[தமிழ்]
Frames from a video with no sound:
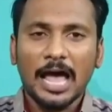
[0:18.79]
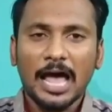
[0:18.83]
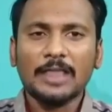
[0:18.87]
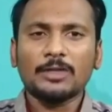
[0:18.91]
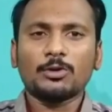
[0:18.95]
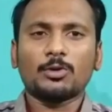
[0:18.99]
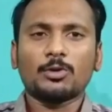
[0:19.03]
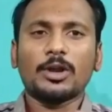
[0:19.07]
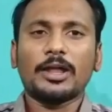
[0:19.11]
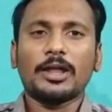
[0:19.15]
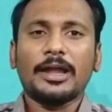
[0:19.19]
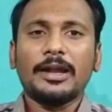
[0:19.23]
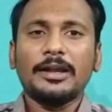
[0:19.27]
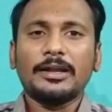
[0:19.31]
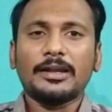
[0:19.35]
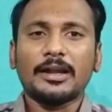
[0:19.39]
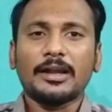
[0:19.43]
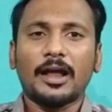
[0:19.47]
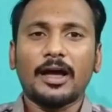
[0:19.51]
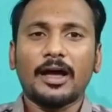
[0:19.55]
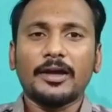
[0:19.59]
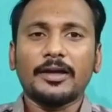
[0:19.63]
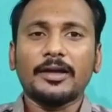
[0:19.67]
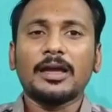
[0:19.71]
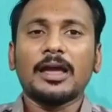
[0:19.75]
அதுக்குள்ளே
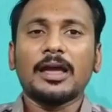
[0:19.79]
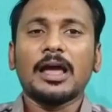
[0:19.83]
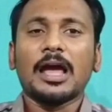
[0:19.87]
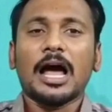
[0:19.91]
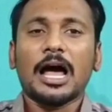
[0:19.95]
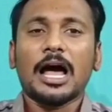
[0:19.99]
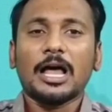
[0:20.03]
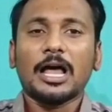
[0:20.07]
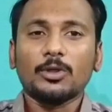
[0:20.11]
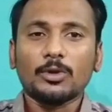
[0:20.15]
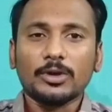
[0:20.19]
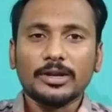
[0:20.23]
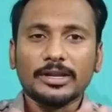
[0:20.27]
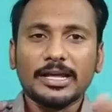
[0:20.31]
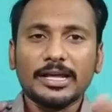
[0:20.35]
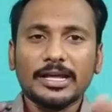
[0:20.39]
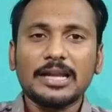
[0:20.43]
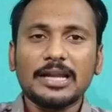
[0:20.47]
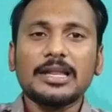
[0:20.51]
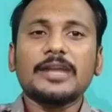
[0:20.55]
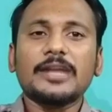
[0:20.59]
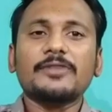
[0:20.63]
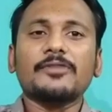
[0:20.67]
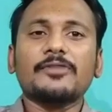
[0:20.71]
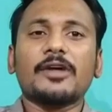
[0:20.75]
என்டர் ஆகி அது ஒரு
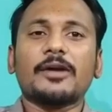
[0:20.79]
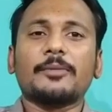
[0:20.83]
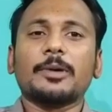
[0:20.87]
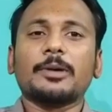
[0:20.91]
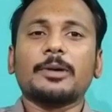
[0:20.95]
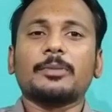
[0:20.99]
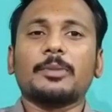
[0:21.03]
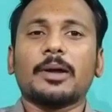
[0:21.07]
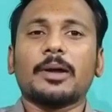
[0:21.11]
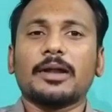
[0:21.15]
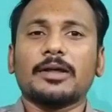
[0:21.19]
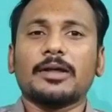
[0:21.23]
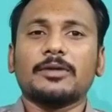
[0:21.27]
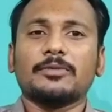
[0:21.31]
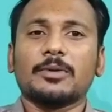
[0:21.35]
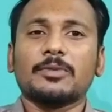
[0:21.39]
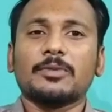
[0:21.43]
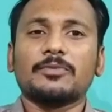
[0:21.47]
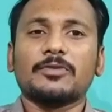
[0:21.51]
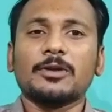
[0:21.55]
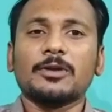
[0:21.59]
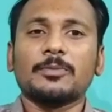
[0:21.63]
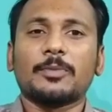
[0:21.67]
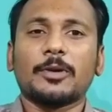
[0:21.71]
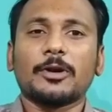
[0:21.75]
ரியல் என்வரான்மெண்ட் மாதிரி நம்ம
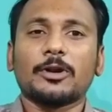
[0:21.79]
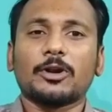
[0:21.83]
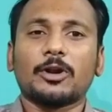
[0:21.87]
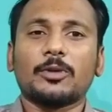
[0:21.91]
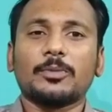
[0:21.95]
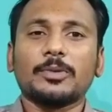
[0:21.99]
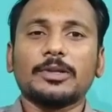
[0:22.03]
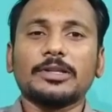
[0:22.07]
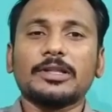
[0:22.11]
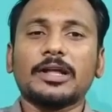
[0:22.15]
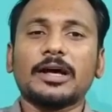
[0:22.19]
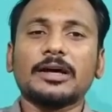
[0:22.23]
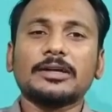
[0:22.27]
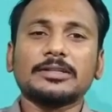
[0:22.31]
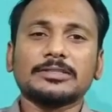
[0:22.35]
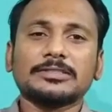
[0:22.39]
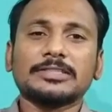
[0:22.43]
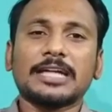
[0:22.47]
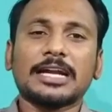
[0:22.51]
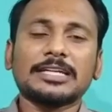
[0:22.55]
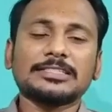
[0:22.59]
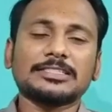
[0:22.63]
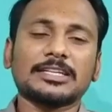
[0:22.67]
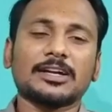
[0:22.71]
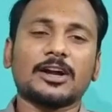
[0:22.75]
ஃபில் பண்ணுறோம் அப்படின்னா
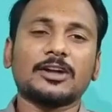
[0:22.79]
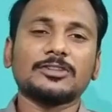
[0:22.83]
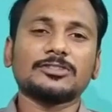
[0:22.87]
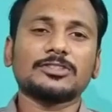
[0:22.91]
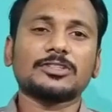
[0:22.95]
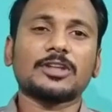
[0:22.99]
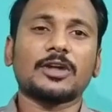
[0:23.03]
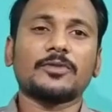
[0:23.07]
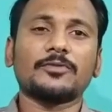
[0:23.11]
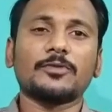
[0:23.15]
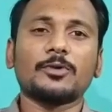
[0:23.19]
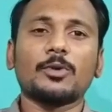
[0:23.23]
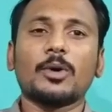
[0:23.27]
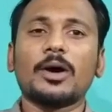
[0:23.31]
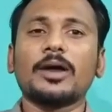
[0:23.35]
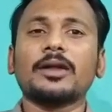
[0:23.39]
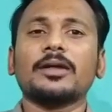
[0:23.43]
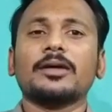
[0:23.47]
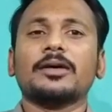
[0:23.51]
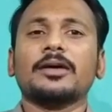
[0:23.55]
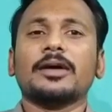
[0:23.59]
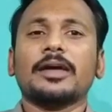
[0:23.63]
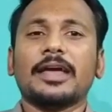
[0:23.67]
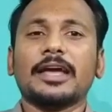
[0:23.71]
தட்ஸ் அ கான்செப்ட் ஆஃப் யுவர்